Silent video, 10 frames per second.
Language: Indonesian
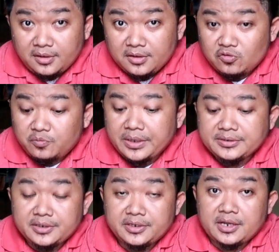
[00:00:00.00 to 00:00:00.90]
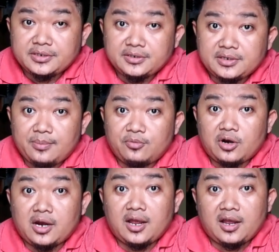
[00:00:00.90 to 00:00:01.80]
itu biasanya dikasih
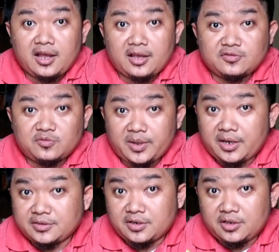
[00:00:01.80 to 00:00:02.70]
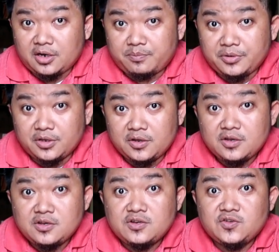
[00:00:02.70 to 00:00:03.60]
campuran nangka supaya rasanya lebih
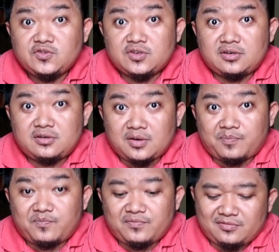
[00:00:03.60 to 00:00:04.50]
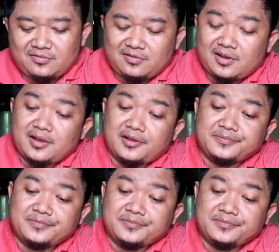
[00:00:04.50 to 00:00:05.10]
sedap oh.